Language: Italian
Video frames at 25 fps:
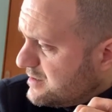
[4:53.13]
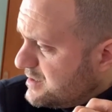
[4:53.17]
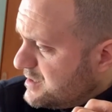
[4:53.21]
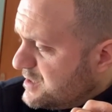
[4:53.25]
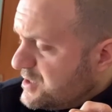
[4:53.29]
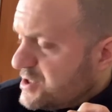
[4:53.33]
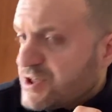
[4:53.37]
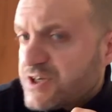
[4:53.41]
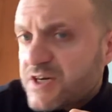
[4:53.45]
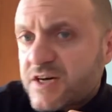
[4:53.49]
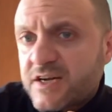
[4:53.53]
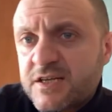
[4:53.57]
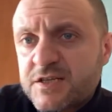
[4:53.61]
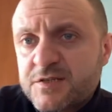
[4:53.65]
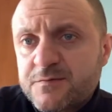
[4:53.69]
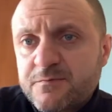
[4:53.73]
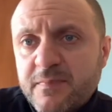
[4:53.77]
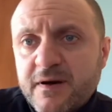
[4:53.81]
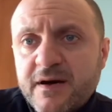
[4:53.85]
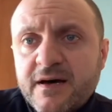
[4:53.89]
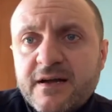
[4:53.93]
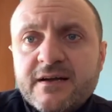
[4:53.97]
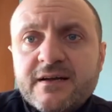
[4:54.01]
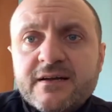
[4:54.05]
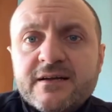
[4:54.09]
Chi c'ha le
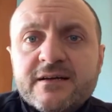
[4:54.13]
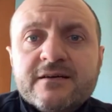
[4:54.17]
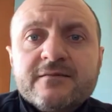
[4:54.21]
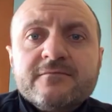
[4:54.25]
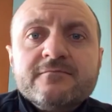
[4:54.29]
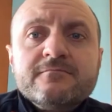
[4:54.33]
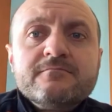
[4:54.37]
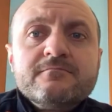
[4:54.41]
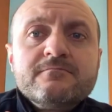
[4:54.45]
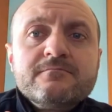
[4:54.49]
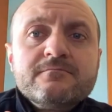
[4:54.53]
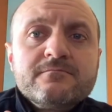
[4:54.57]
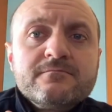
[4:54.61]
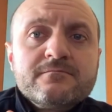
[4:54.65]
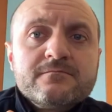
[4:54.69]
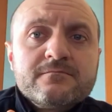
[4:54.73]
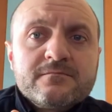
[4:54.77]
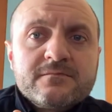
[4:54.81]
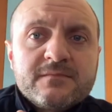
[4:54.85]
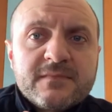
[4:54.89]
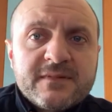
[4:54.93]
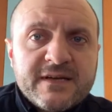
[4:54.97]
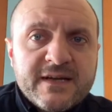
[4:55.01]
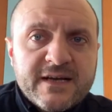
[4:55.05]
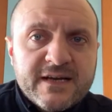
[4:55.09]
spalle
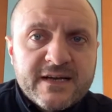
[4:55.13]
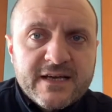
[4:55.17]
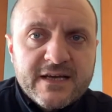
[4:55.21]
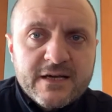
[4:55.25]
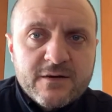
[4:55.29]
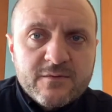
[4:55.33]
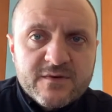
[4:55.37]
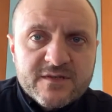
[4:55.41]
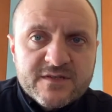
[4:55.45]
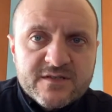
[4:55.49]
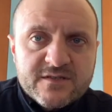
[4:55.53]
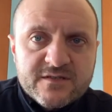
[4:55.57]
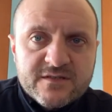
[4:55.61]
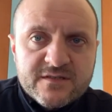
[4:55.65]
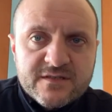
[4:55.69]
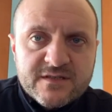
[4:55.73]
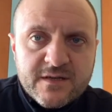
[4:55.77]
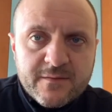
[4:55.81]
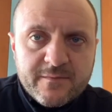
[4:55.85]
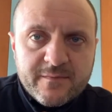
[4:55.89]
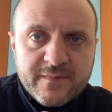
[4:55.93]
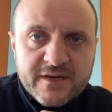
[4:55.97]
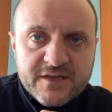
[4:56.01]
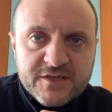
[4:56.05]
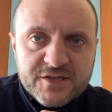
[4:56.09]
neanche questo si
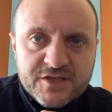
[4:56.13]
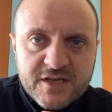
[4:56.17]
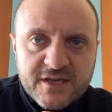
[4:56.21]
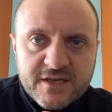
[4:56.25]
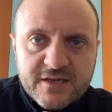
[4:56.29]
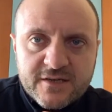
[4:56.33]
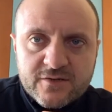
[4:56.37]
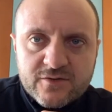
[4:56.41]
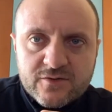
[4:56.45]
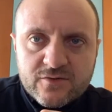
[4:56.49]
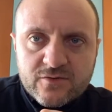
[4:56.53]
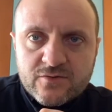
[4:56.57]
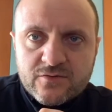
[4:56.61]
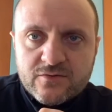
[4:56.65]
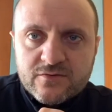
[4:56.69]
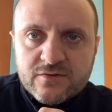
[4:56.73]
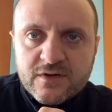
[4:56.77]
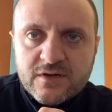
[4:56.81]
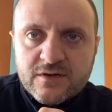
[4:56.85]
sa per certo,